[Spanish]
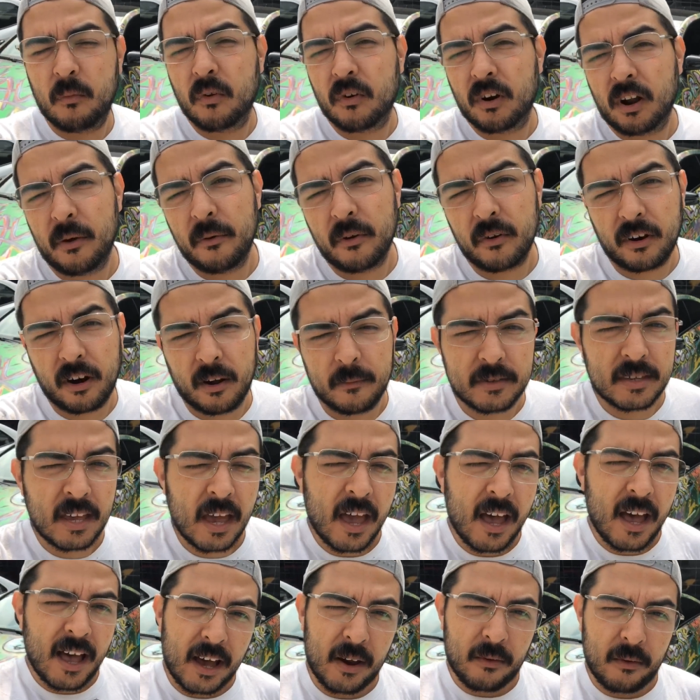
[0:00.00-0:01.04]
como and Grabs.
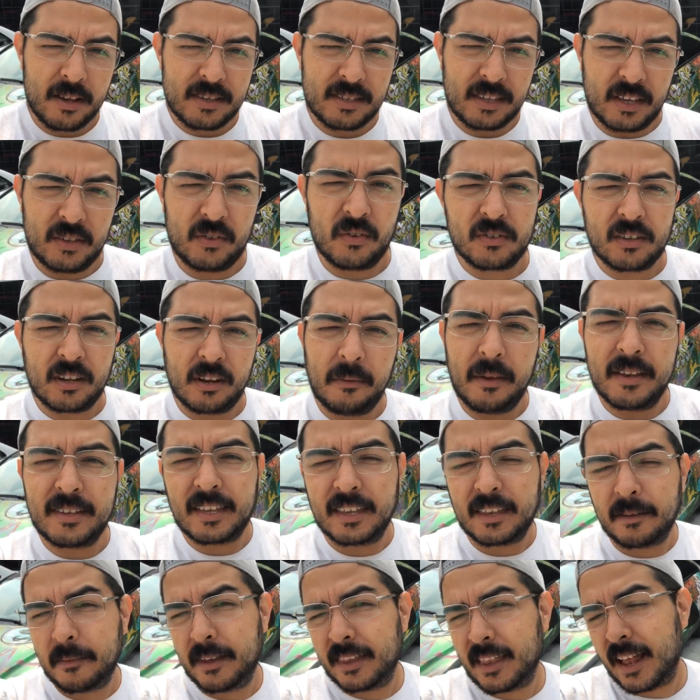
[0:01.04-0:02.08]
Acuérdense de
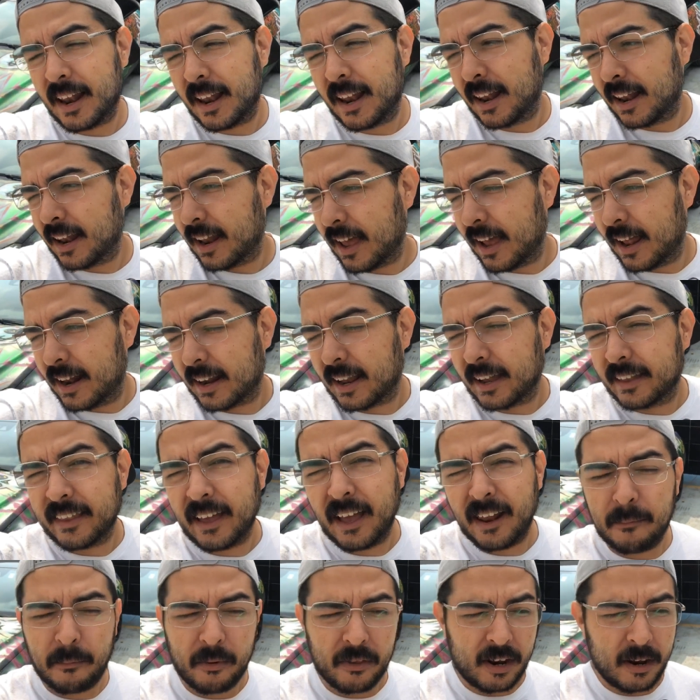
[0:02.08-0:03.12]
suscribirse también al,
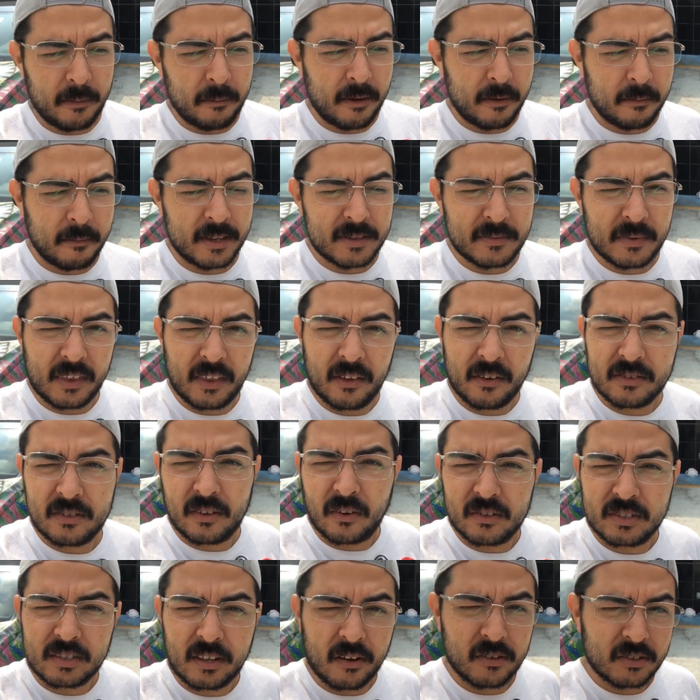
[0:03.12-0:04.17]
canal, podrán ver más videos
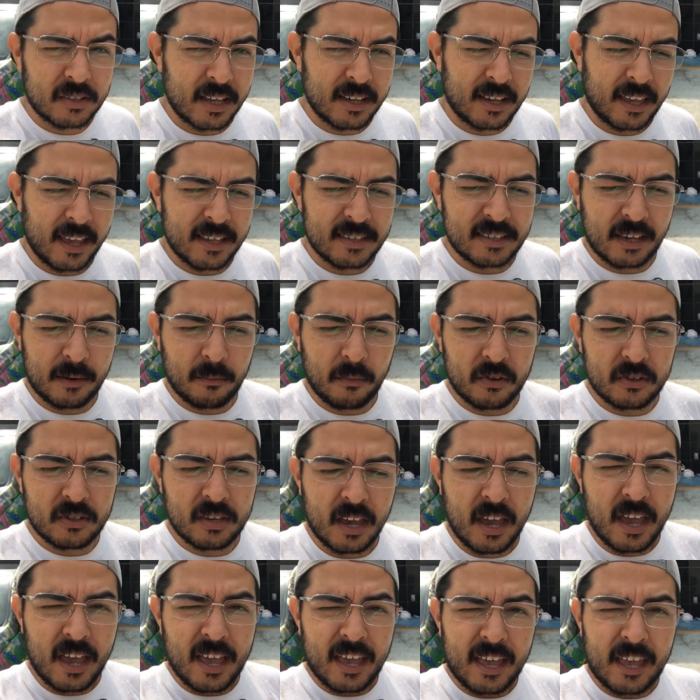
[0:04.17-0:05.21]
de los trabajos que aquí hacemos.
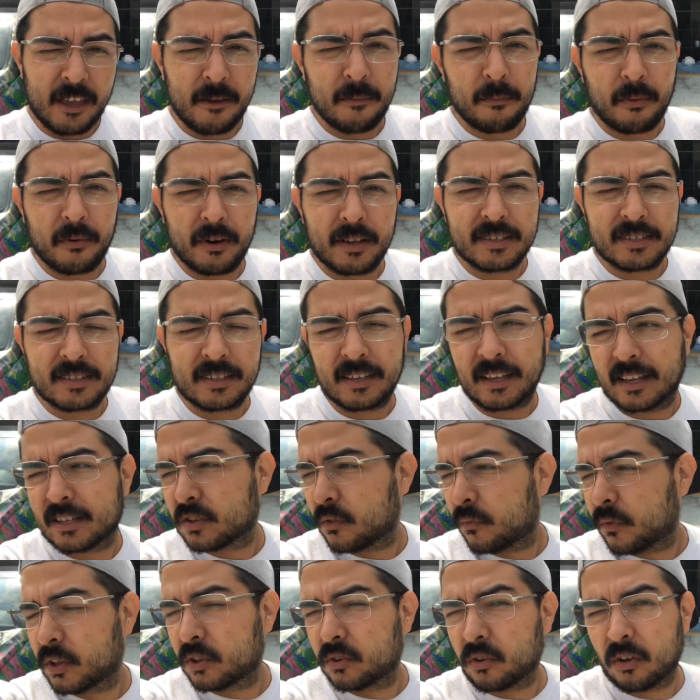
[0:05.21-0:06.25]
Y pues
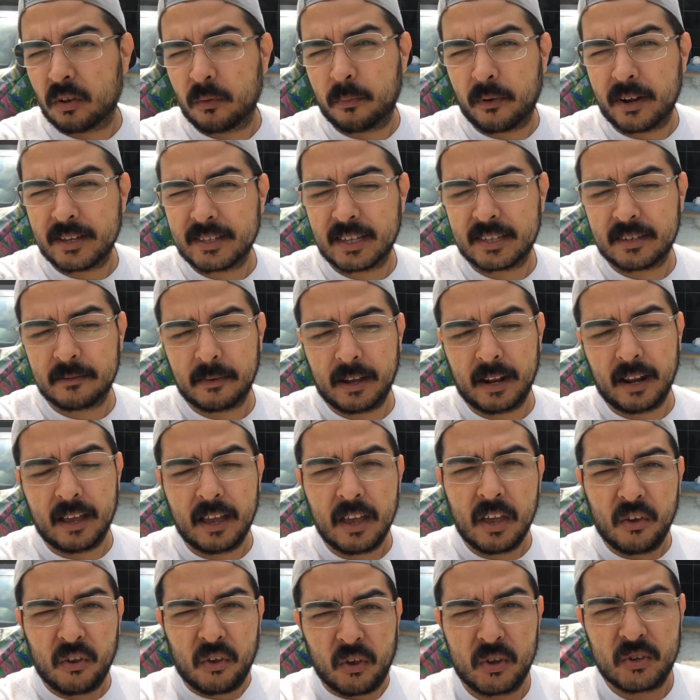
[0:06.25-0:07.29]
eso fue todo por esta semana.
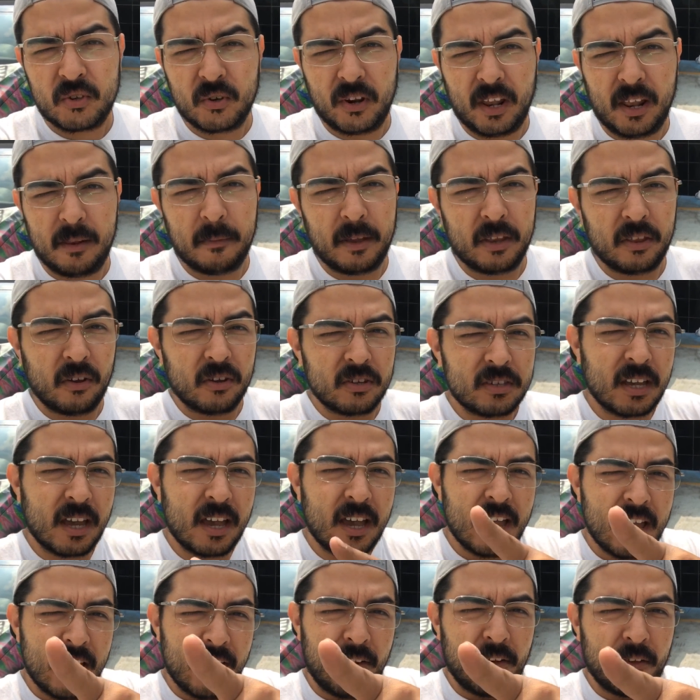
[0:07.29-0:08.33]
Yo soy Ariel
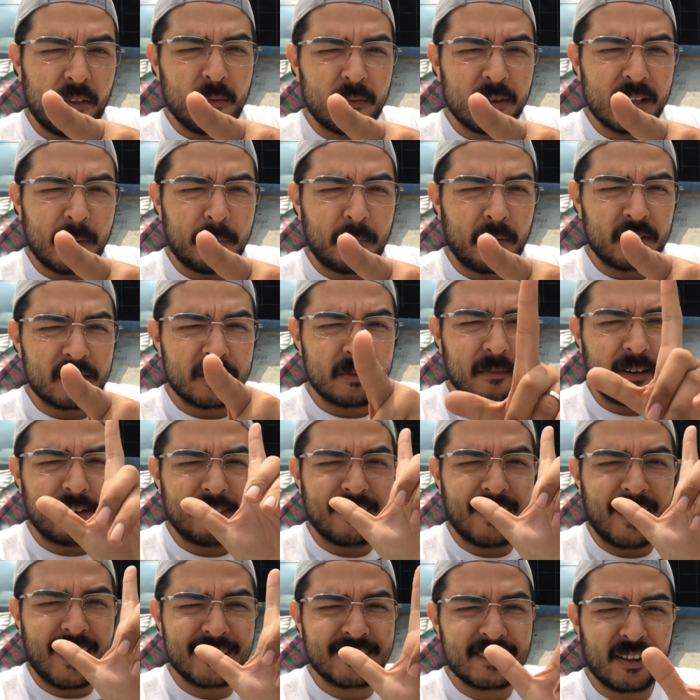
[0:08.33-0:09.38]
Mendoza, nos vemos la próxima.
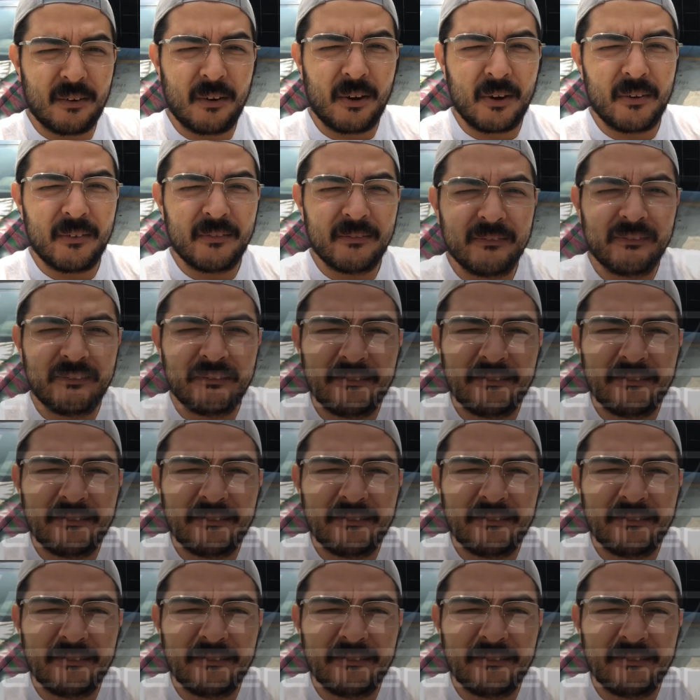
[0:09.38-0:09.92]
Hasta luego.